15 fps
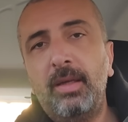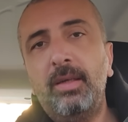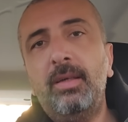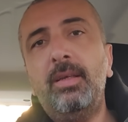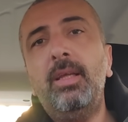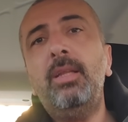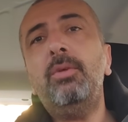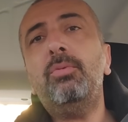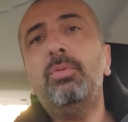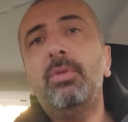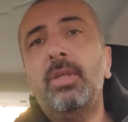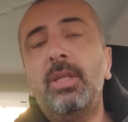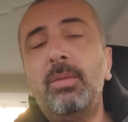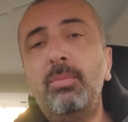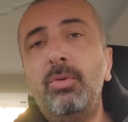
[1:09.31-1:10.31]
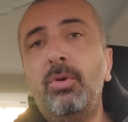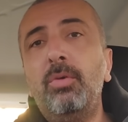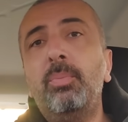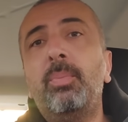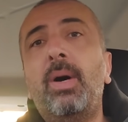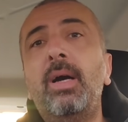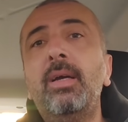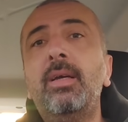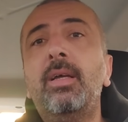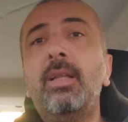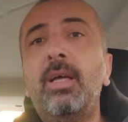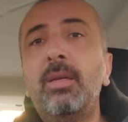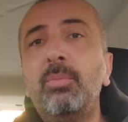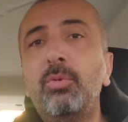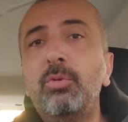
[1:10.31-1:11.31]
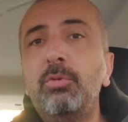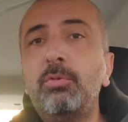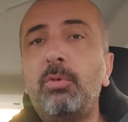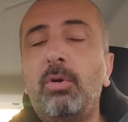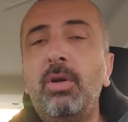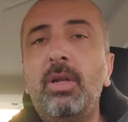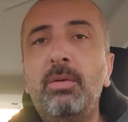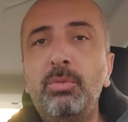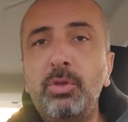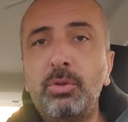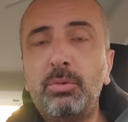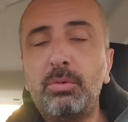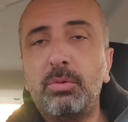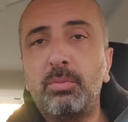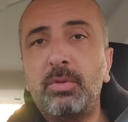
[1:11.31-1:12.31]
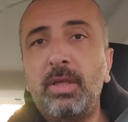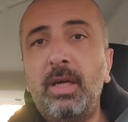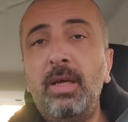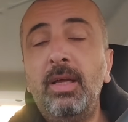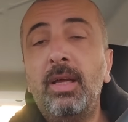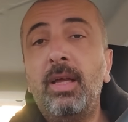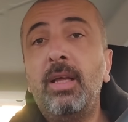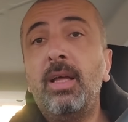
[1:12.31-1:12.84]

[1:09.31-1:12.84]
Kredi kullanımı yok. Bankalar bunu zorlamış durumda.